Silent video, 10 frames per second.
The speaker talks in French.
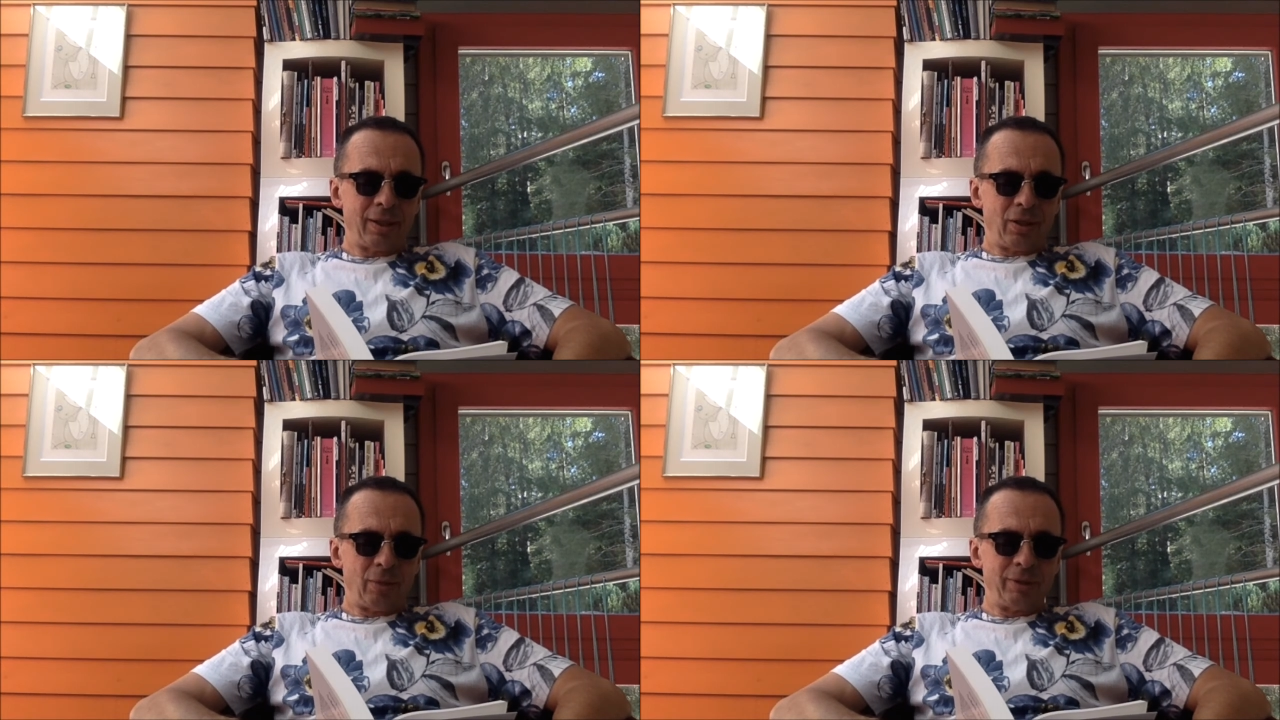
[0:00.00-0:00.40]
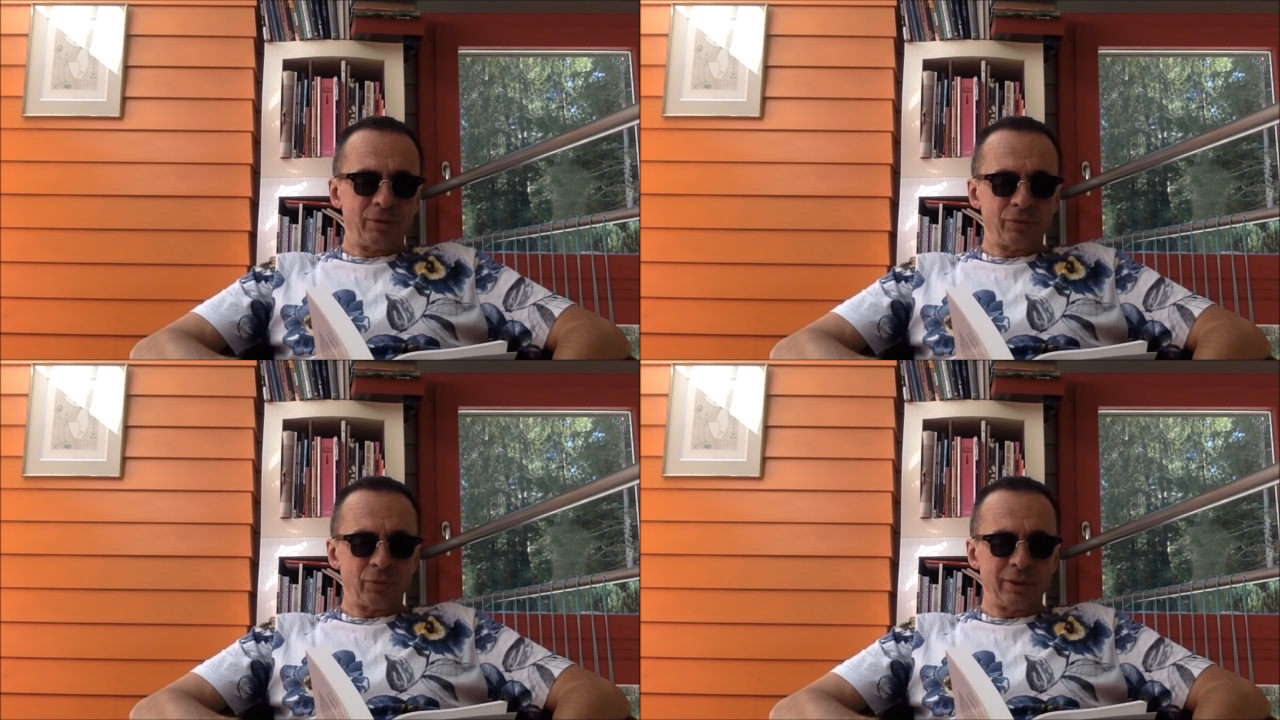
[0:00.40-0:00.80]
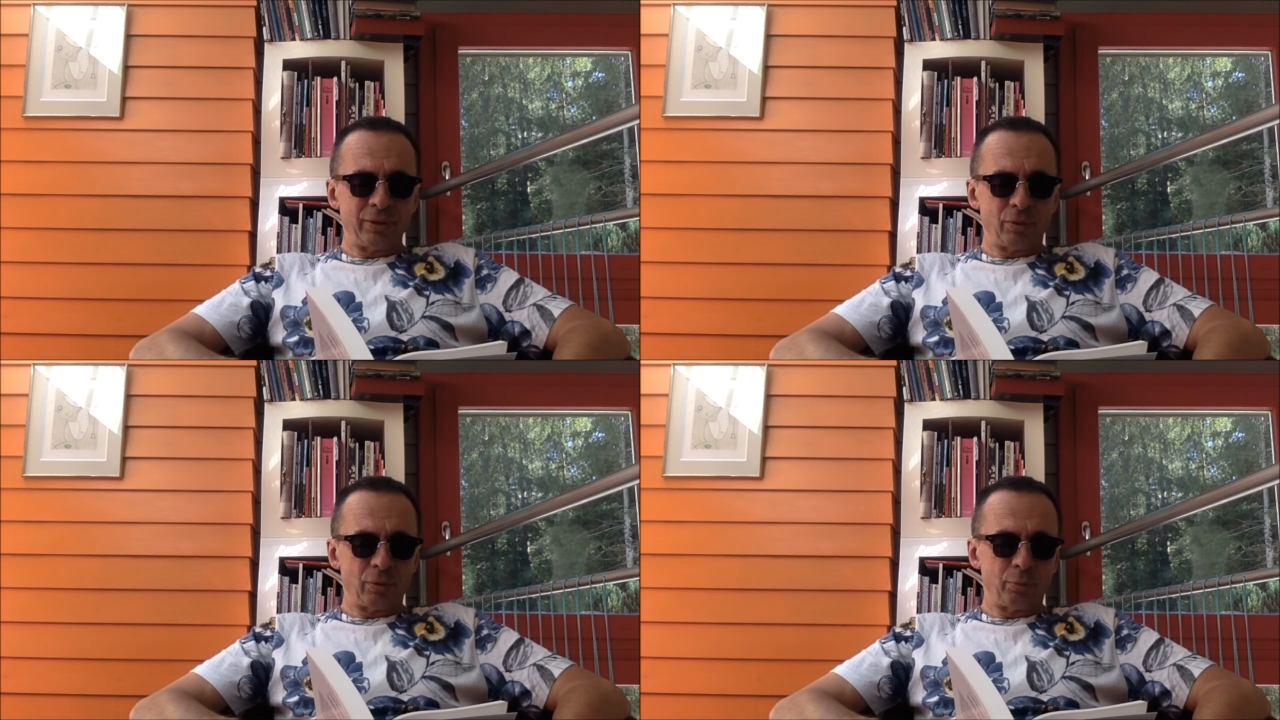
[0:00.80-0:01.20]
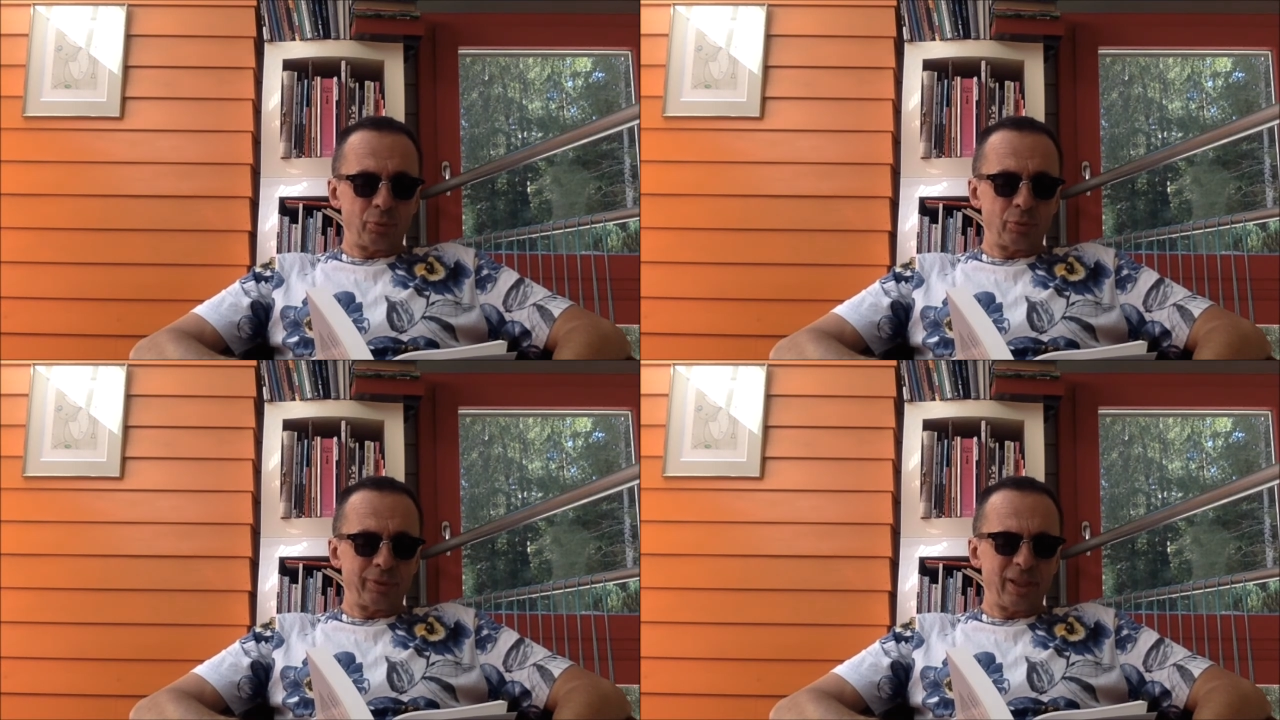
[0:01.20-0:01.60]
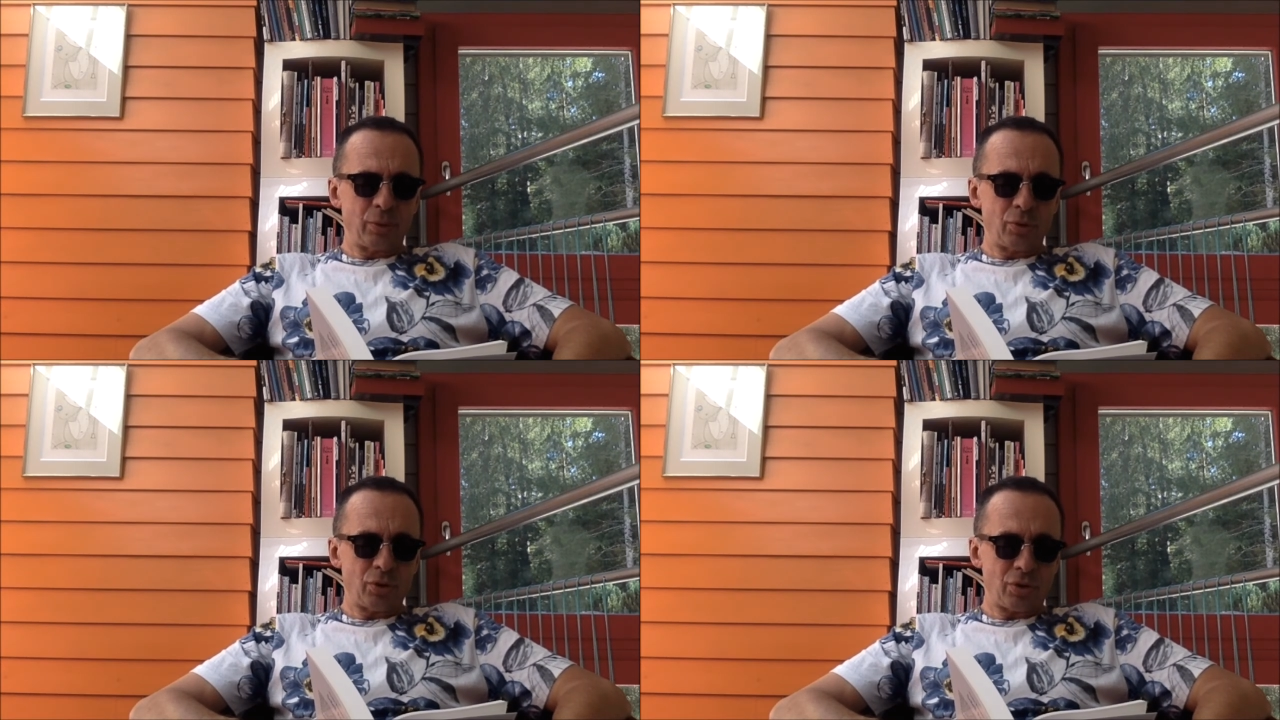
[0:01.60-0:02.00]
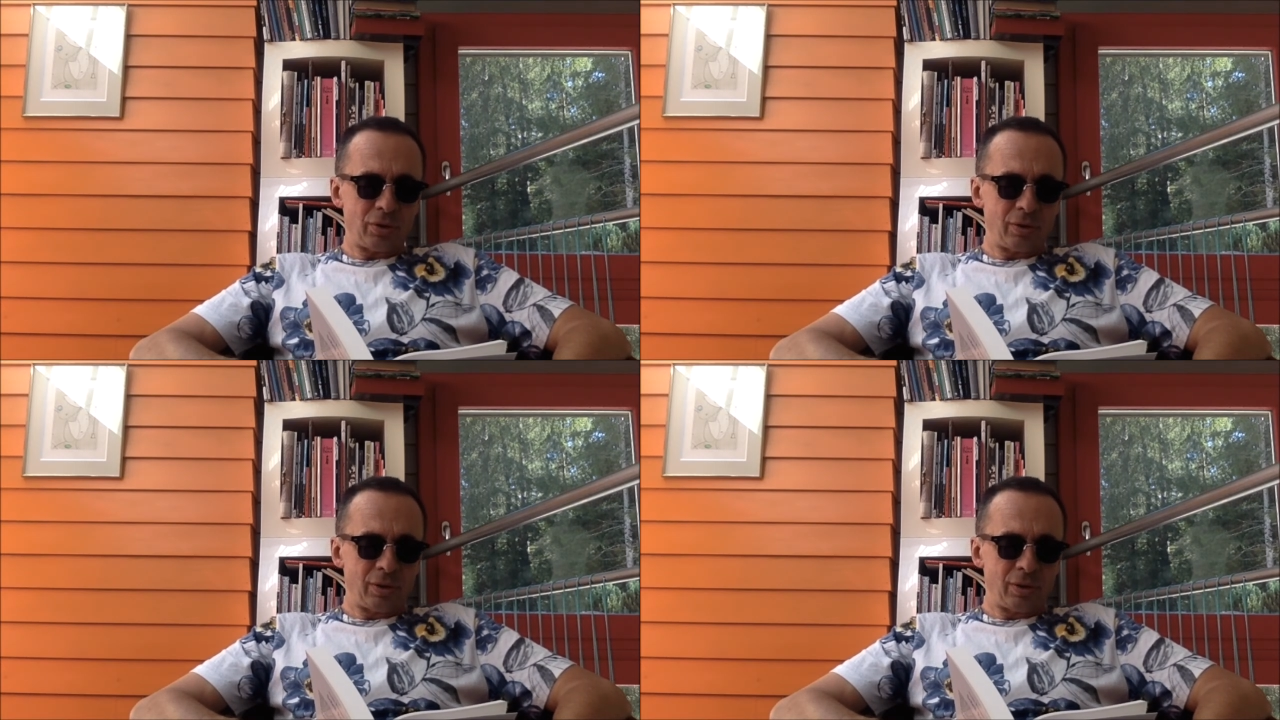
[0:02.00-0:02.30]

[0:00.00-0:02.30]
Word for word: en mettant son clignotant pour tourner à gauche.